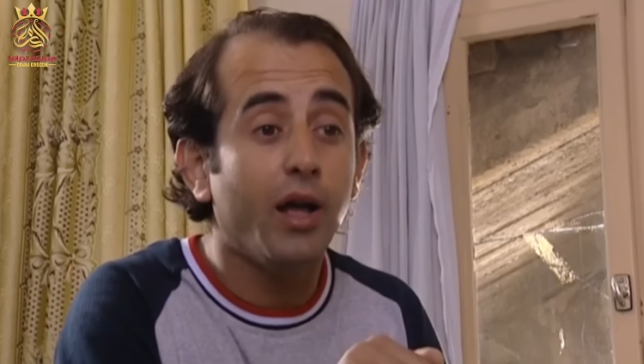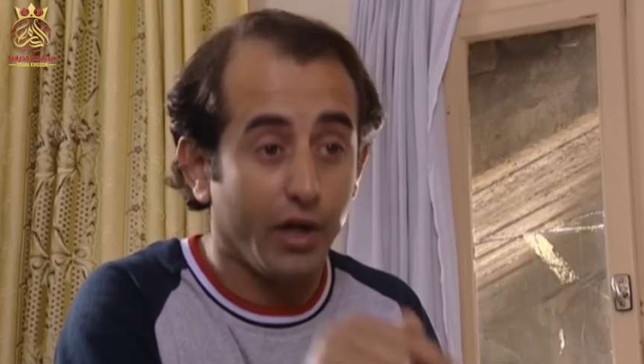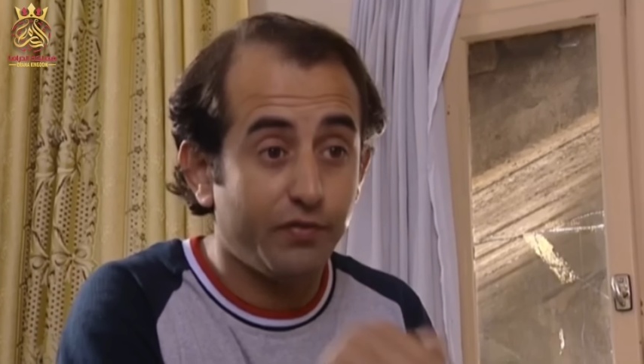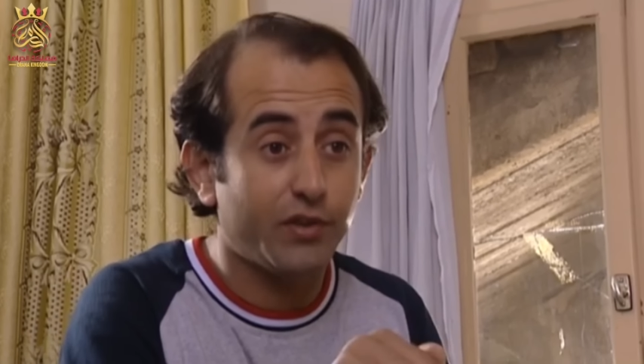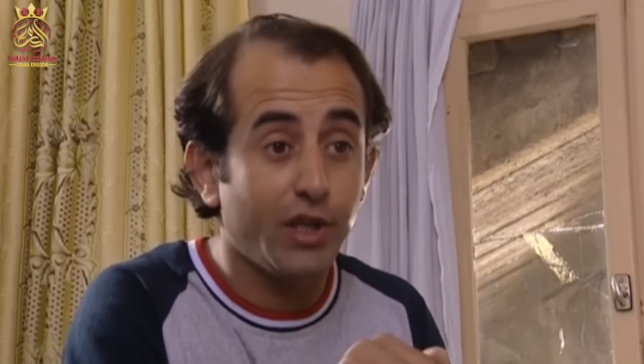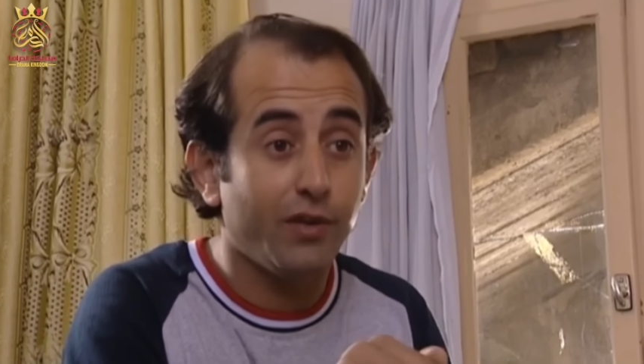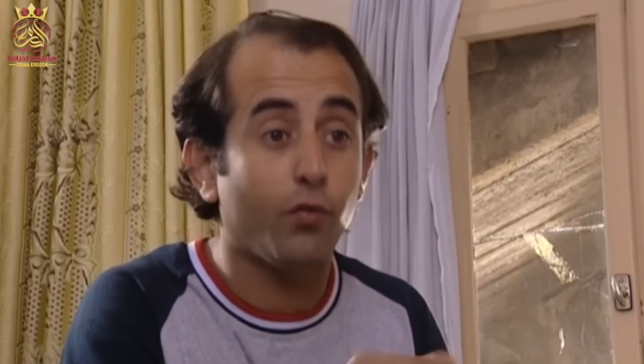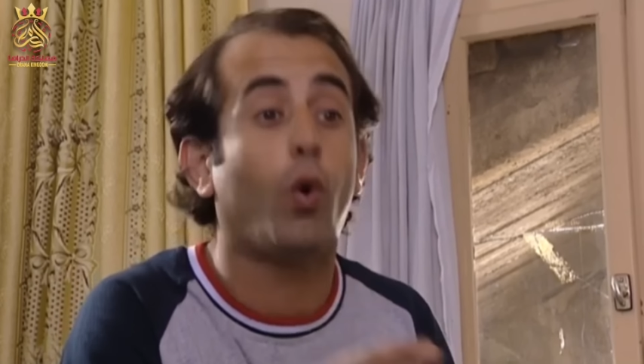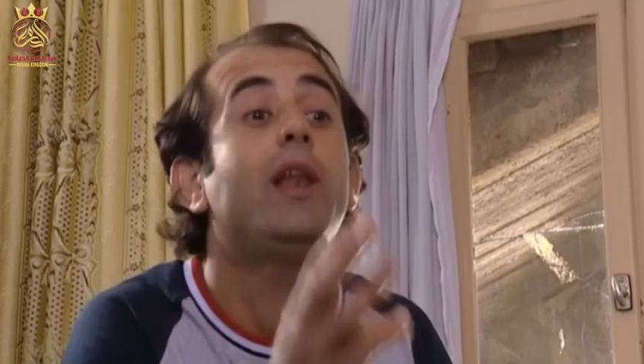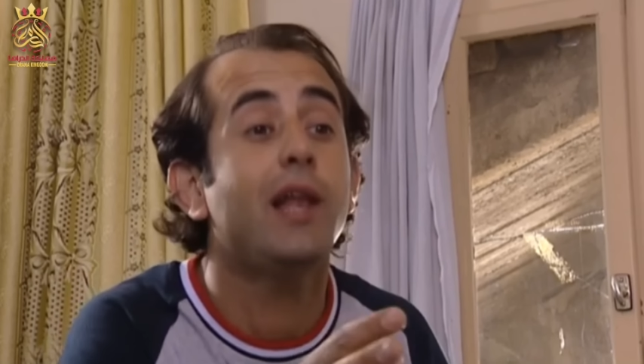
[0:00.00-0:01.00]
عرفت كيف
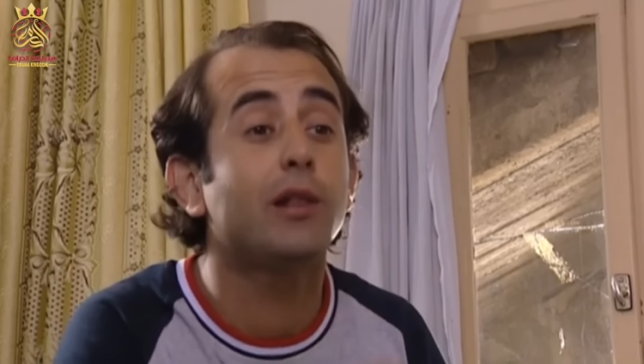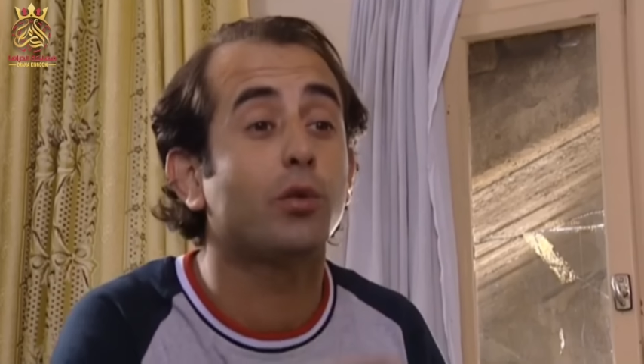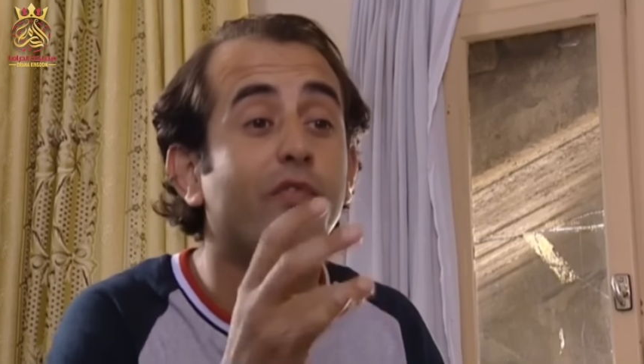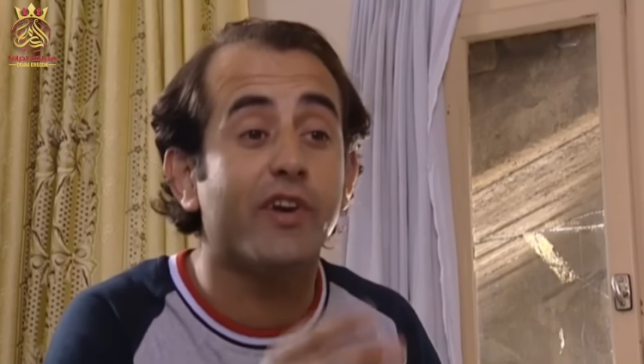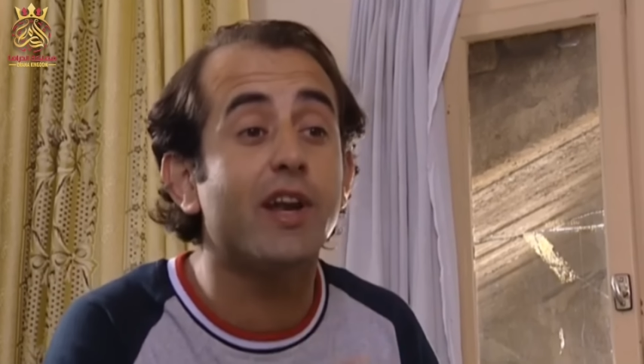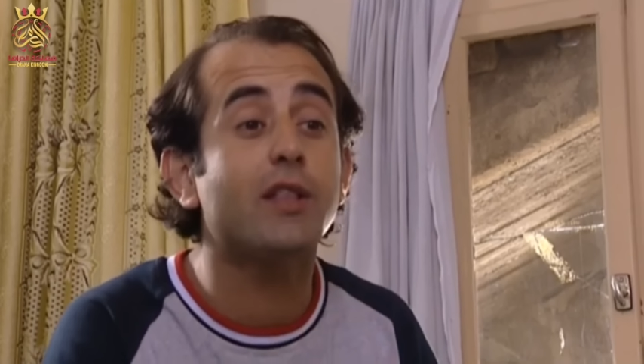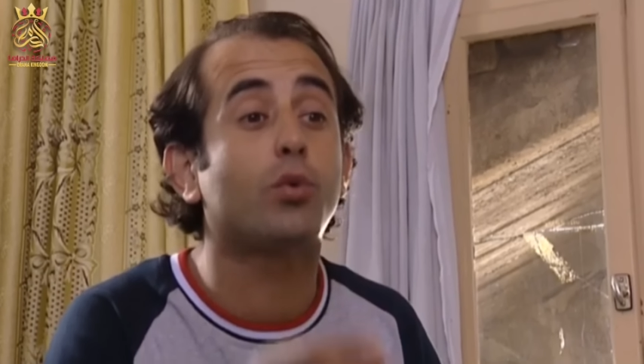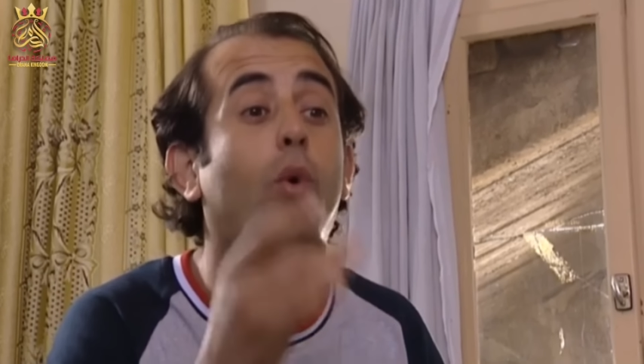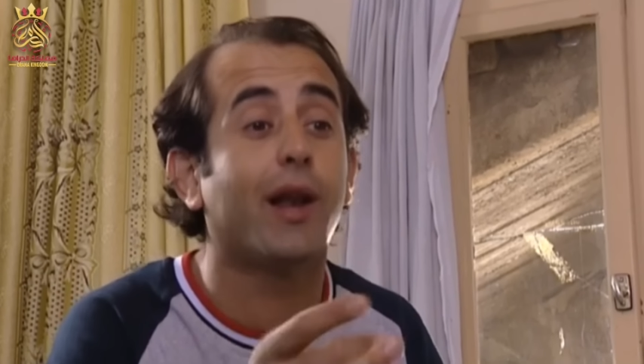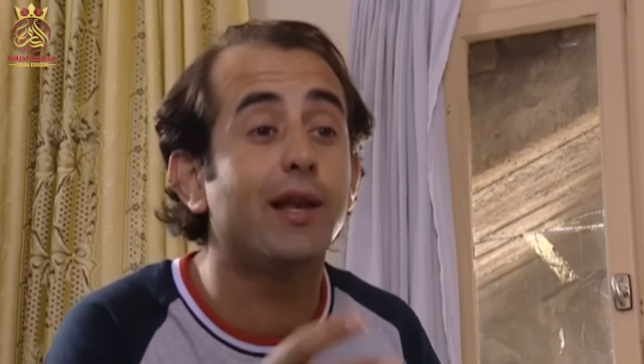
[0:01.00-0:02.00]
وعللت
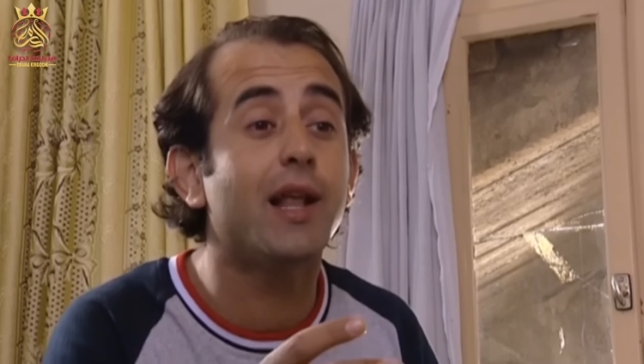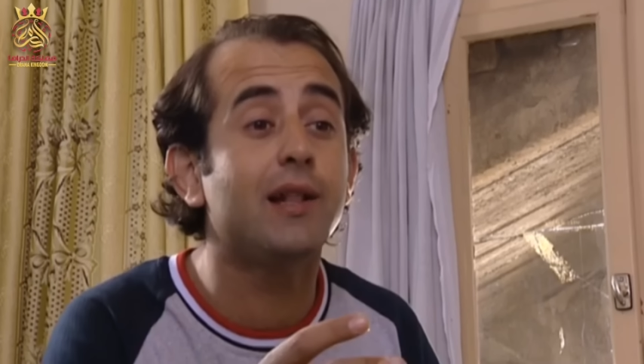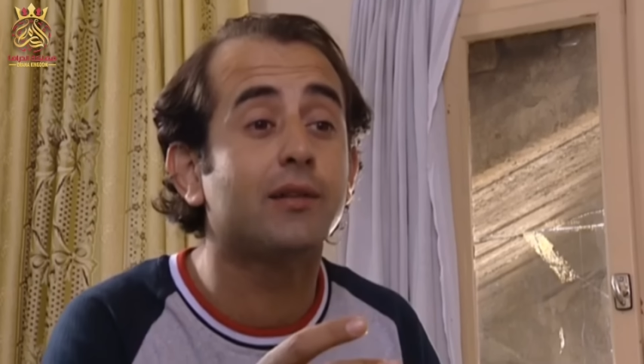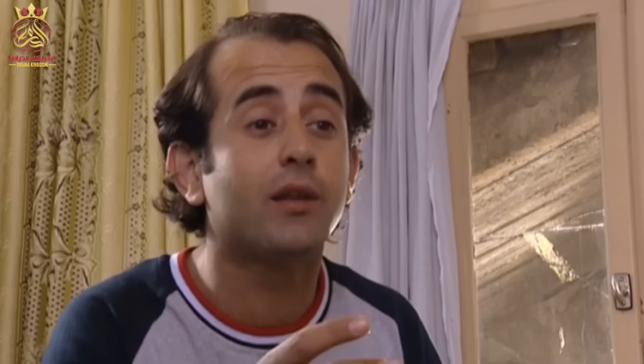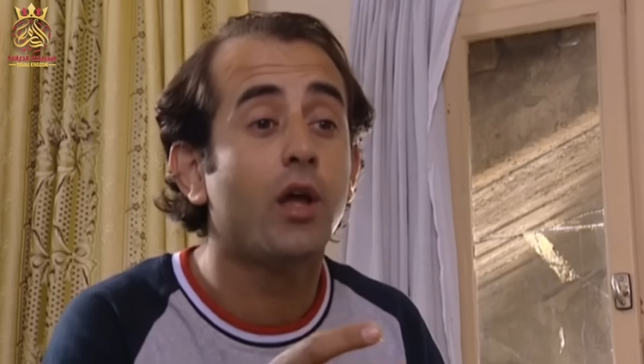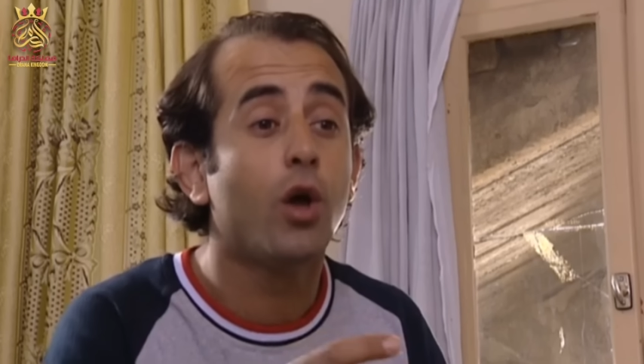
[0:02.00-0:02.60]
وفندت وحللت